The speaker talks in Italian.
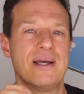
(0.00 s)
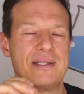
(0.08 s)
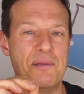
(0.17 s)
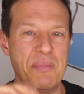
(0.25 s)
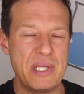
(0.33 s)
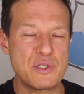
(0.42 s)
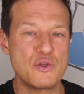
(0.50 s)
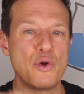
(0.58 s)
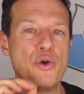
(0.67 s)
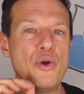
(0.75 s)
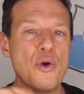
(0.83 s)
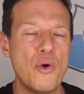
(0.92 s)
di miso
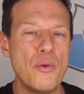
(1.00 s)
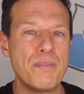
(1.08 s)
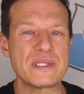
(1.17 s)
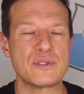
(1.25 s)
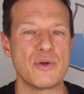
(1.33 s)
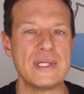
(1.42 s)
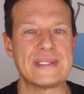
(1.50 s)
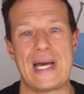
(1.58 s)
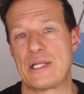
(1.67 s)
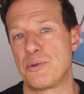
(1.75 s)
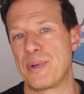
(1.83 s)
non pastorizzato,